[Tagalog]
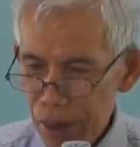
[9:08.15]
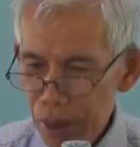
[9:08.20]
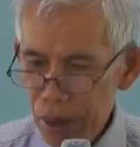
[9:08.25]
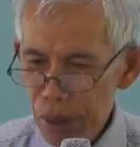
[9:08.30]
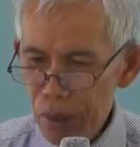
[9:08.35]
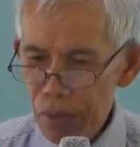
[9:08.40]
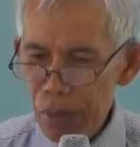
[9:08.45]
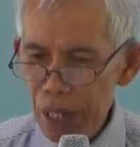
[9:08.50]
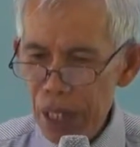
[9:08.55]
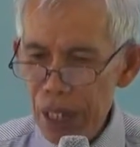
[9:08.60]

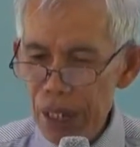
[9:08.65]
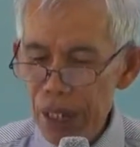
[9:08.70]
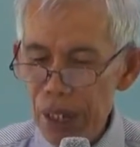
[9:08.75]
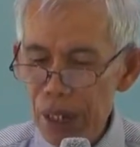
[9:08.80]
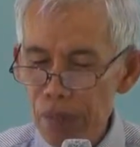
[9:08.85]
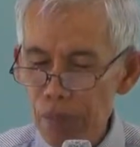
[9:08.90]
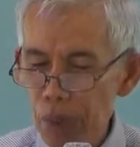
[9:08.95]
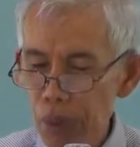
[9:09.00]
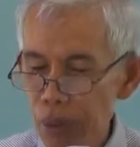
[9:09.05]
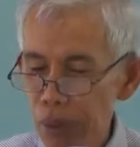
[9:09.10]
yung mga
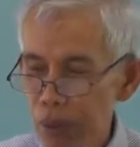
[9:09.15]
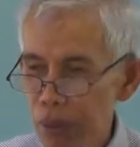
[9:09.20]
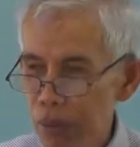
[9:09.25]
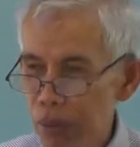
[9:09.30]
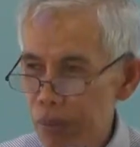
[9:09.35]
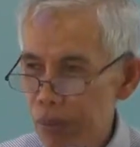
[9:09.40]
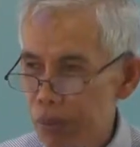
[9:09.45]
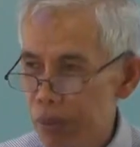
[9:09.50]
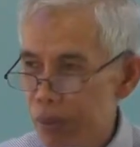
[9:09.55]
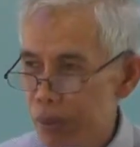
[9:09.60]

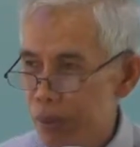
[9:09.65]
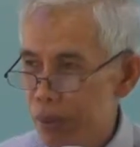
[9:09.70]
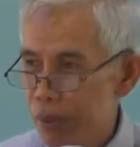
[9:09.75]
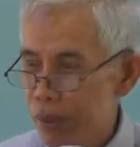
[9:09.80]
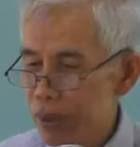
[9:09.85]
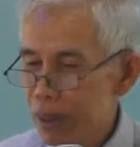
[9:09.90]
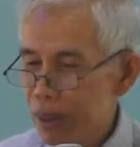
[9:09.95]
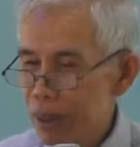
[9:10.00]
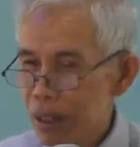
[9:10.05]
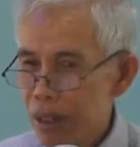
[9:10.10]
ibon
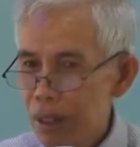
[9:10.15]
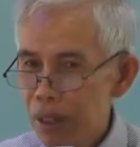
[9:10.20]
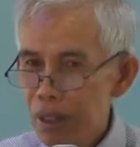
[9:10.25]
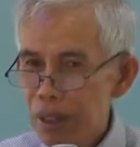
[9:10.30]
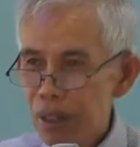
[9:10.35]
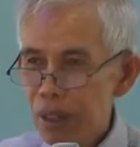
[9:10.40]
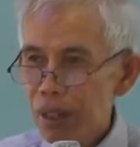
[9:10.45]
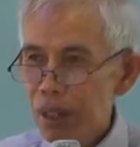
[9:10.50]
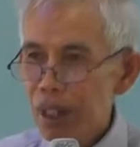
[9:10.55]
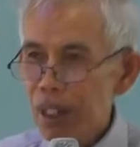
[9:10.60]

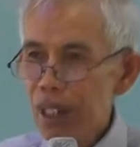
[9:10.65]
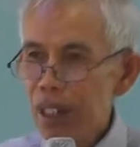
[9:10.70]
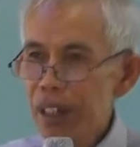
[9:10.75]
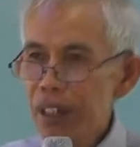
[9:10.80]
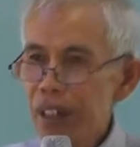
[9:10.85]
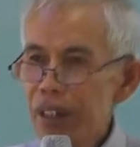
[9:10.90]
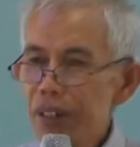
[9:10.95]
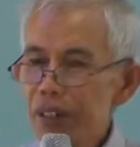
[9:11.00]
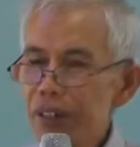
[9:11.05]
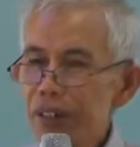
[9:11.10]

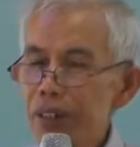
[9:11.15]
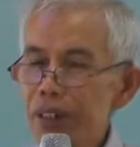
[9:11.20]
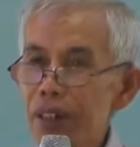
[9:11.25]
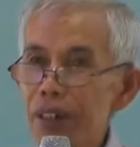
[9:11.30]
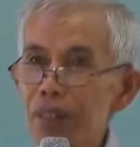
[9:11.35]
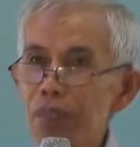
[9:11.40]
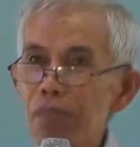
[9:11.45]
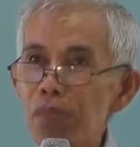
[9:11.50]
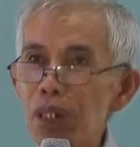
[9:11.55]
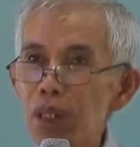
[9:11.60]
ay
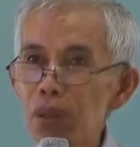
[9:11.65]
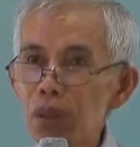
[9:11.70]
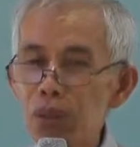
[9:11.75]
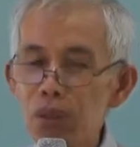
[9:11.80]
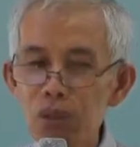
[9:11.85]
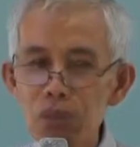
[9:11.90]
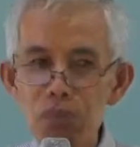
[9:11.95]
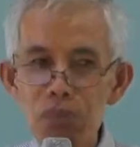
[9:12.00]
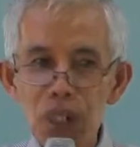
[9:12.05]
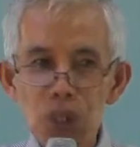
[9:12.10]
hindi
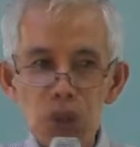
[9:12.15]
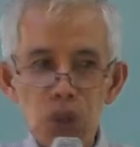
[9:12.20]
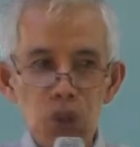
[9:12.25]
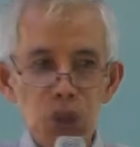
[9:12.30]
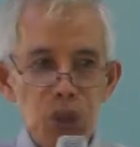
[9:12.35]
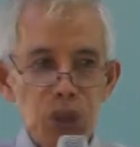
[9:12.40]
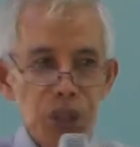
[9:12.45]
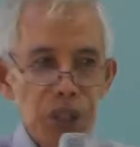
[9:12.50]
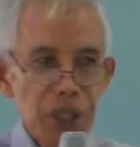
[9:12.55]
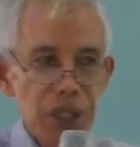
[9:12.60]
marunong
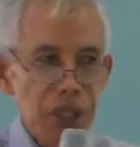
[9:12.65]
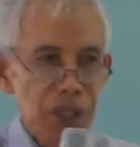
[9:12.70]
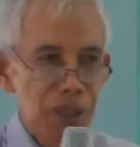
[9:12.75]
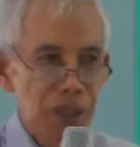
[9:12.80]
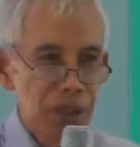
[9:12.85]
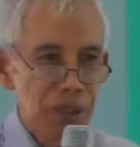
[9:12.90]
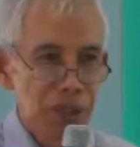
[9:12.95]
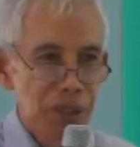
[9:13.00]
mag-worry.